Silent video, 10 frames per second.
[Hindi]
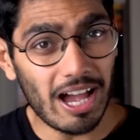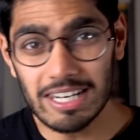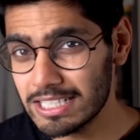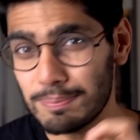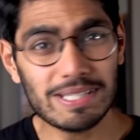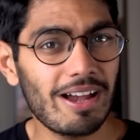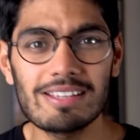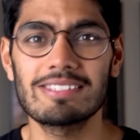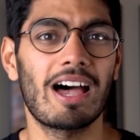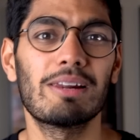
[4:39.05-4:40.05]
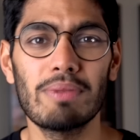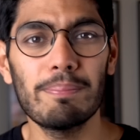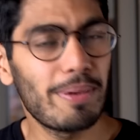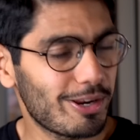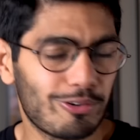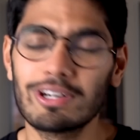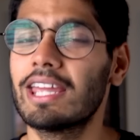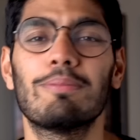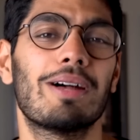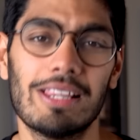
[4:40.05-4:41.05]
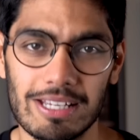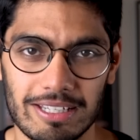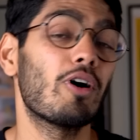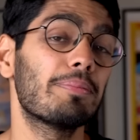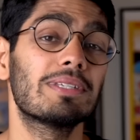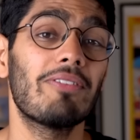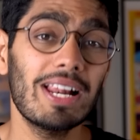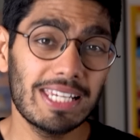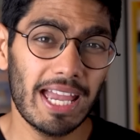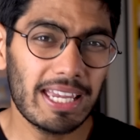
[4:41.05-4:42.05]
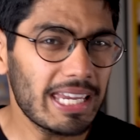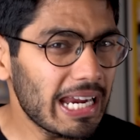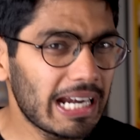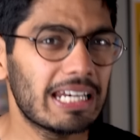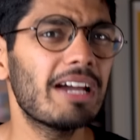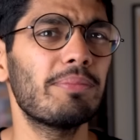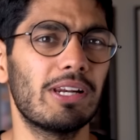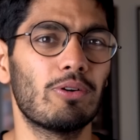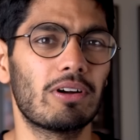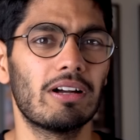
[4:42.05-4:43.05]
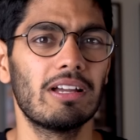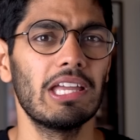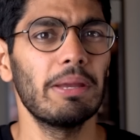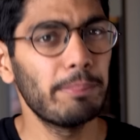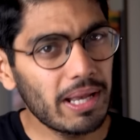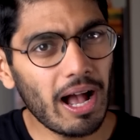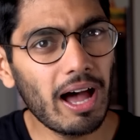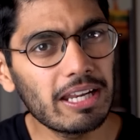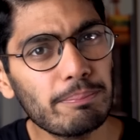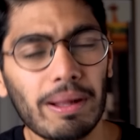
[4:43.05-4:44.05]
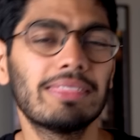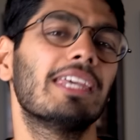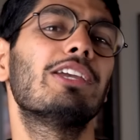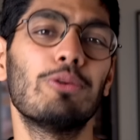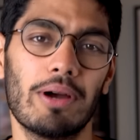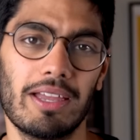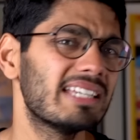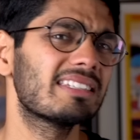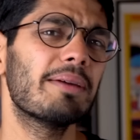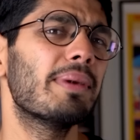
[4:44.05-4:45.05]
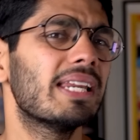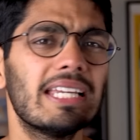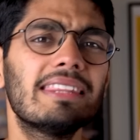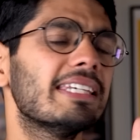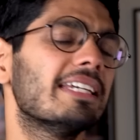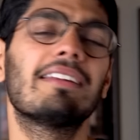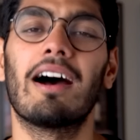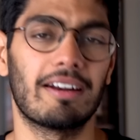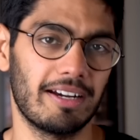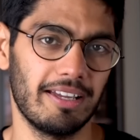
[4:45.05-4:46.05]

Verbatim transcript: 40-50 साल में बिल्कुल नहीं बदली तो अब सवाल यह है कि इंडिया में लोग भिखारी बनते क्यों हैं? इसके मेनली तीन कारण